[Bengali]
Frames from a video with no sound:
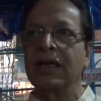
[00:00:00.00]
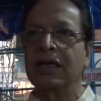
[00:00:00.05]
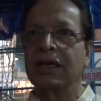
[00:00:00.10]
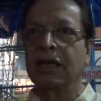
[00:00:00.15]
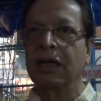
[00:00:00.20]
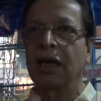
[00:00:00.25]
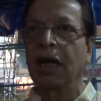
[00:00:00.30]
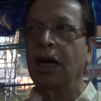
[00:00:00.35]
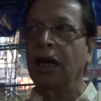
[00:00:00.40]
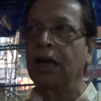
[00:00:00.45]

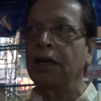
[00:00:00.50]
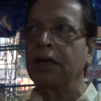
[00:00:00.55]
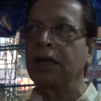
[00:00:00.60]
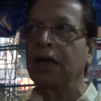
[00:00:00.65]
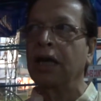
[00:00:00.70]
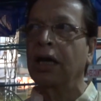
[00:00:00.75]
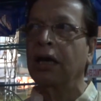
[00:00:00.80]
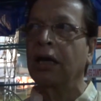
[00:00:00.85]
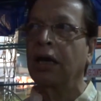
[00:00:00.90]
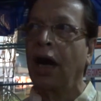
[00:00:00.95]
সেটা
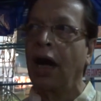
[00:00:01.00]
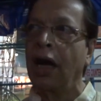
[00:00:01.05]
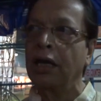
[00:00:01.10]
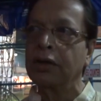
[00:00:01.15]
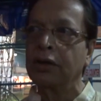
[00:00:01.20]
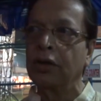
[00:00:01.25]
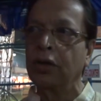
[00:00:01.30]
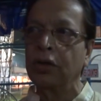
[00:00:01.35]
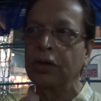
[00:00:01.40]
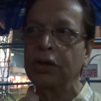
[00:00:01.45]
নিয়ে কাজ
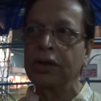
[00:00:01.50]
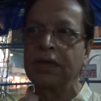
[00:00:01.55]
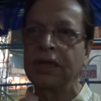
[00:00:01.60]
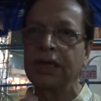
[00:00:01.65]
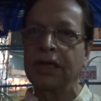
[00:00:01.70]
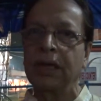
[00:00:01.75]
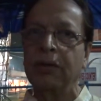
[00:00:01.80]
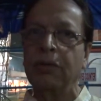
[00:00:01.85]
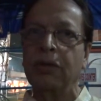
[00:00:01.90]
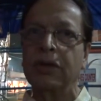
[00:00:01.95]

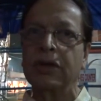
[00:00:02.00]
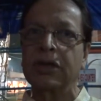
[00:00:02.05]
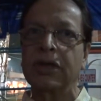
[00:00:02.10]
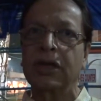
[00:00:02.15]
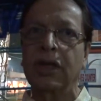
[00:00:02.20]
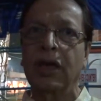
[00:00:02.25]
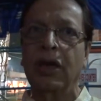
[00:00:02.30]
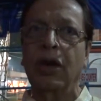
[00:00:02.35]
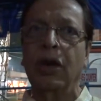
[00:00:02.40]
হচ্ছে এবং সেটা